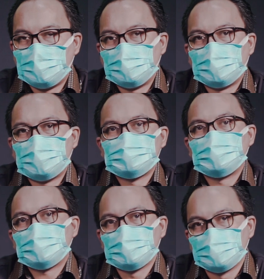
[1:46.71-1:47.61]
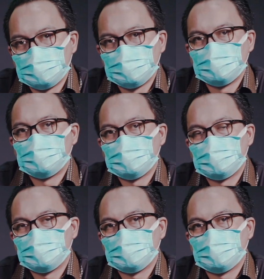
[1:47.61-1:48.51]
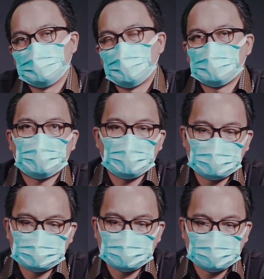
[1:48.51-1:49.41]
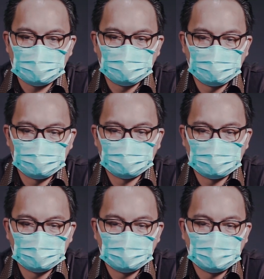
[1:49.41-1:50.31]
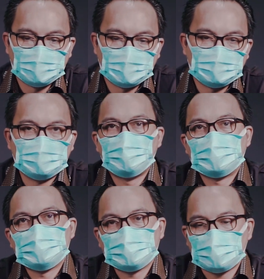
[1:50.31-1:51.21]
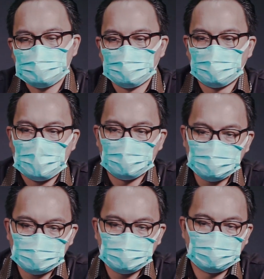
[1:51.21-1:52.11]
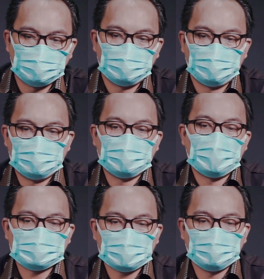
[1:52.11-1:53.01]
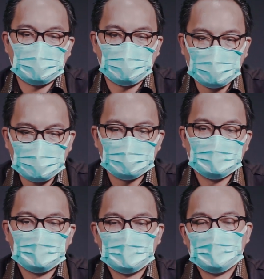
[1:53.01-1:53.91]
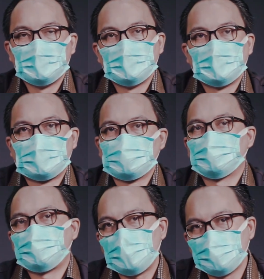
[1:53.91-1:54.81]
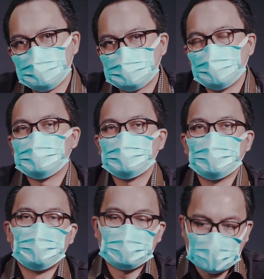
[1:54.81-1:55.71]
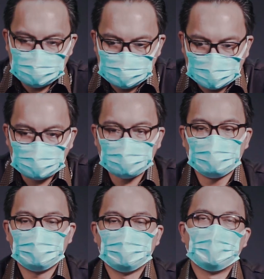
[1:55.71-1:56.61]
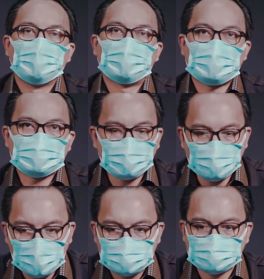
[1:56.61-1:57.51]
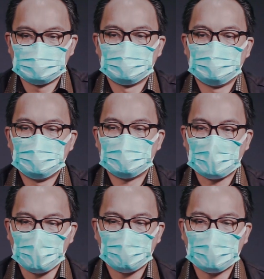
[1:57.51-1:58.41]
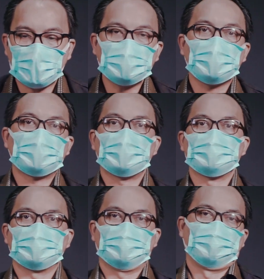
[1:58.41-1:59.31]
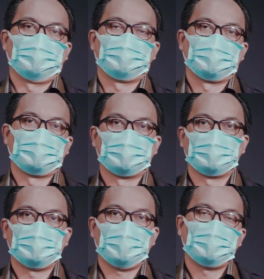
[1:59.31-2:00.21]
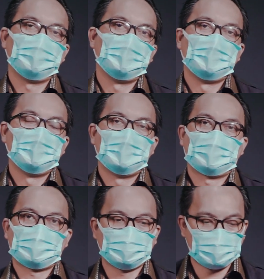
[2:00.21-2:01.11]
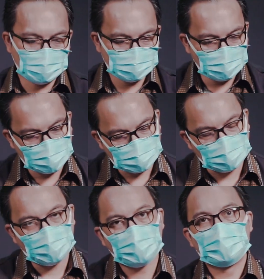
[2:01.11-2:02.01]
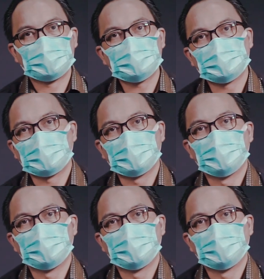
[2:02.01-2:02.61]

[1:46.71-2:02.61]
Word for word: adalah ciri orang-orang percaya. Jadi pernyataan Rasul Paulus menegaskan bahwa Rasul Paulus sungguh-sungguh belajar merasa puas dengan apa yang ada padanya. Ya. Rasul Paulus mengajarkan kepada kita